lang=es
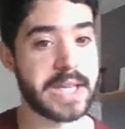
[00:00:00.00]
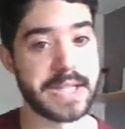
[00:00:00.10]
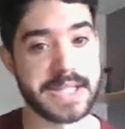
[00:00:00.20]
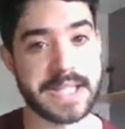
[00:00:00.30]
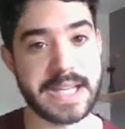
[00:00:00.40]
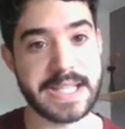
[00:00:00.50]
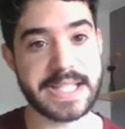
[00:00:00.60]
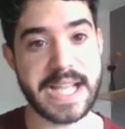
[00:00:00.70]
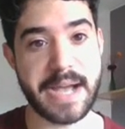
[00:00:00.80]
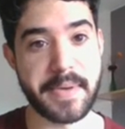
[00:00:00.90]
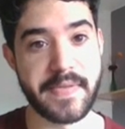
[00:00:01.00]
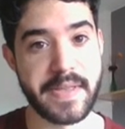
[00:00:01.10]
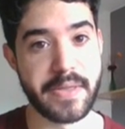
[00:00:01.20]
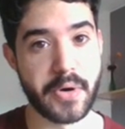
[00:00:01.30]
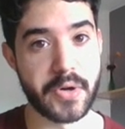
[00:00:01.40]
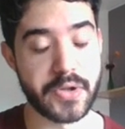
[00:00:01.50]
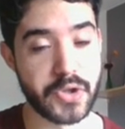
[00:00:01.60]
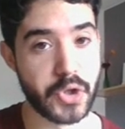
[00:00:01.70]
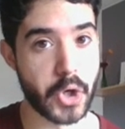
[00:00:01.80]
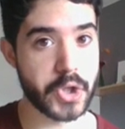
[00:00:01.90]
Kings 3 ha vendido
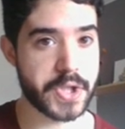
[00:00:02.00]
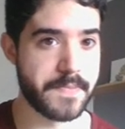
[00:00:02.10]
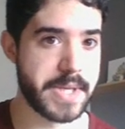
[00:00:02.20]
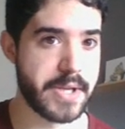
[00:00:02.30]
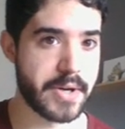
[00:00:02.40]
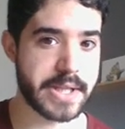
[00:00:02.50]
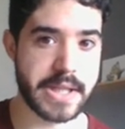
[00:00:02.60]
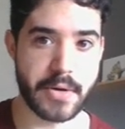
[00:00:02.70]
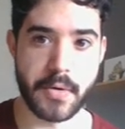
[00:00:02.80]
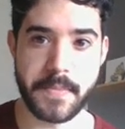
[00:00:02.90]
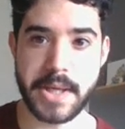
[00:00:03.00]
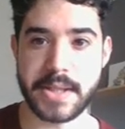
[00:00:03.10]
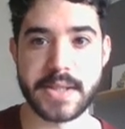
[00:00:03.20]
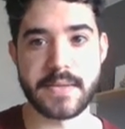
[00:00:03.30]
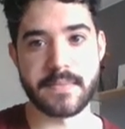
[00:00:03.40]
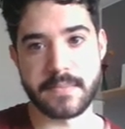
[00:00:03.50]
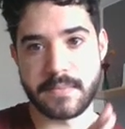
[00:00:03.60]
2 millones de copias